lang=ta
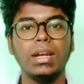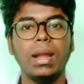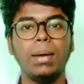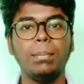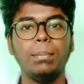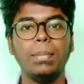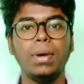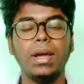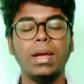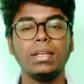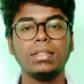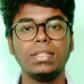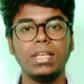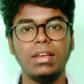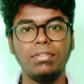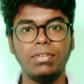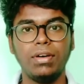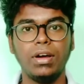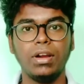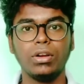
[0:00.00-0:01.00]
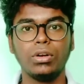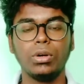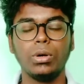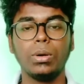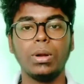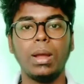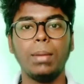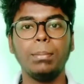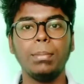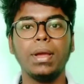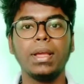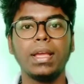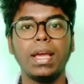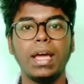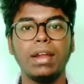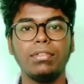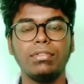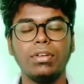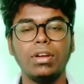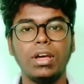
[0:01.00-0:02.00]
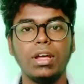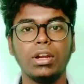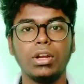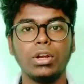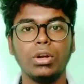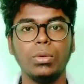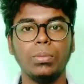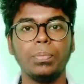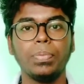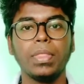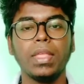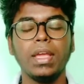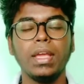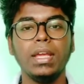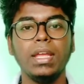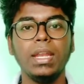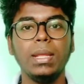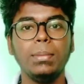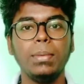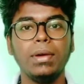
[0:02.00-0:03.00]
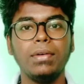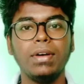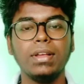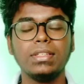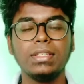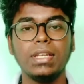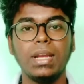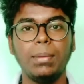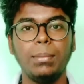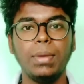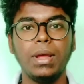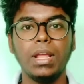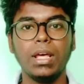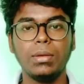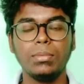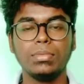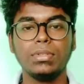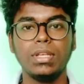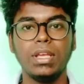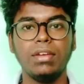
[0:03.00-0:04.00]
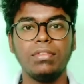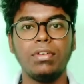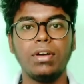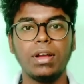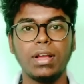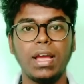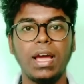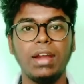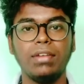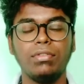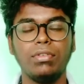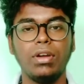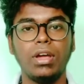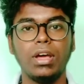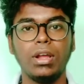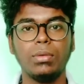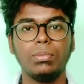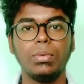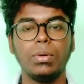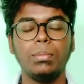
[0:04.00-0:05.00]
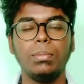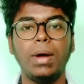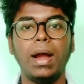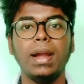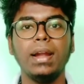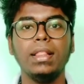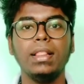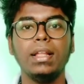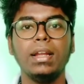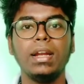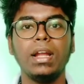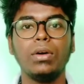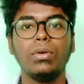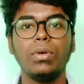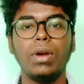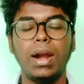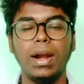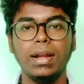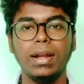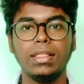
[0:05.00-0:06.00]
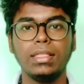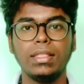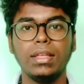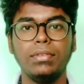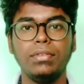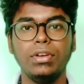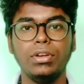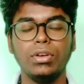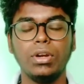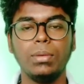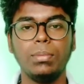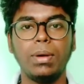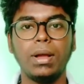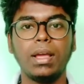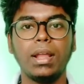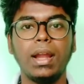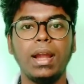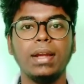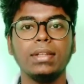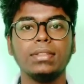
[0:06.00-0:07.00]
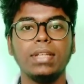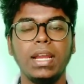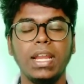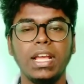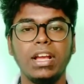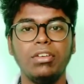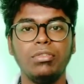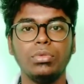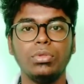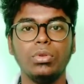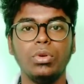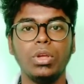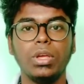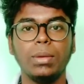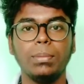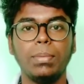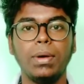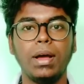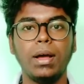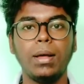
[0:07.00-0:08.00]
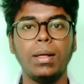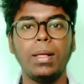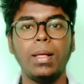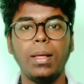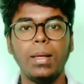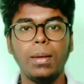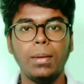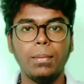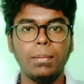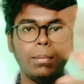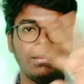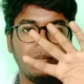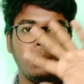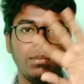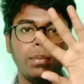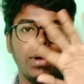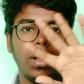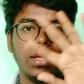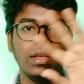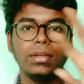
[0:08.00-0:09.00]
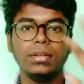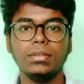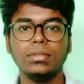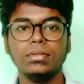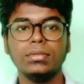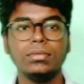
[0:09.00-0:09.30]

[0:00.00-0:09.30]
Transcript: நம்ம சேஃபா இருக்கணும் நம்ம கேர்ஃபுல்லா இருக்கணும் இனிமே வாச்சு நம்ம எல்லாரும் சேஃபா கேர்ஃபுல்லா இருப்போம் அண்டில் நான் ஒரு அடுத்த வீடியோல பாக்குறேன் சைனிங் பாய்